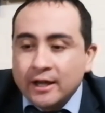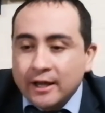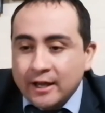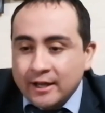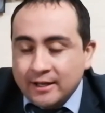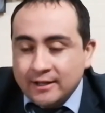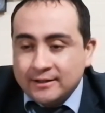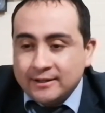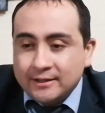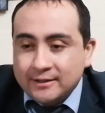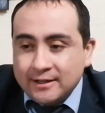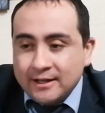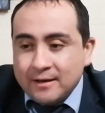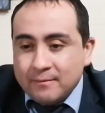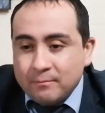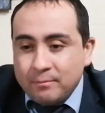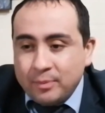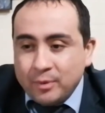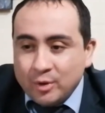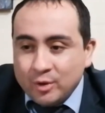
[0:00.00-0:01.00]
en este
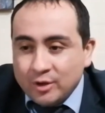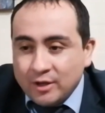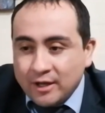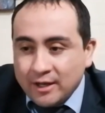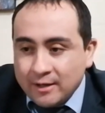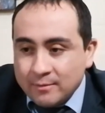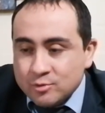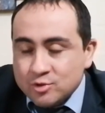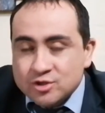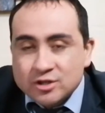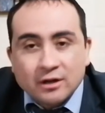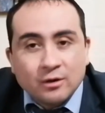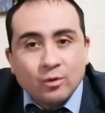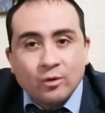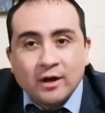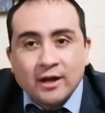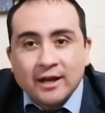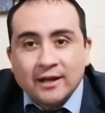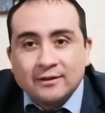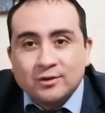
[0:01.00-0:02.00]
tiempo. Queremos
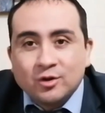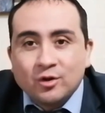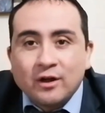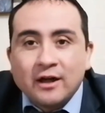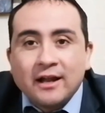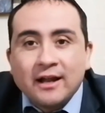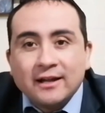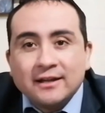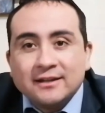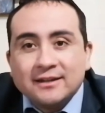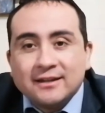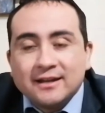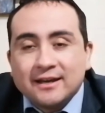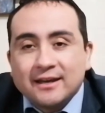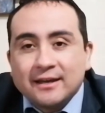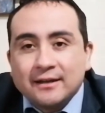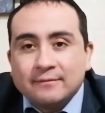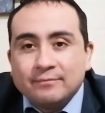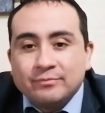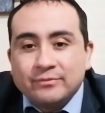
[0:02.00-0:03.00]
saludar a toda la linda
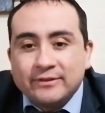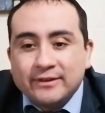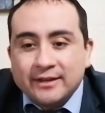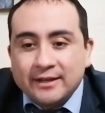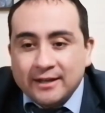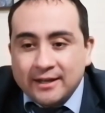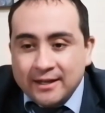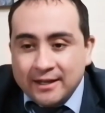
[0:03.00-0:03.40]
gente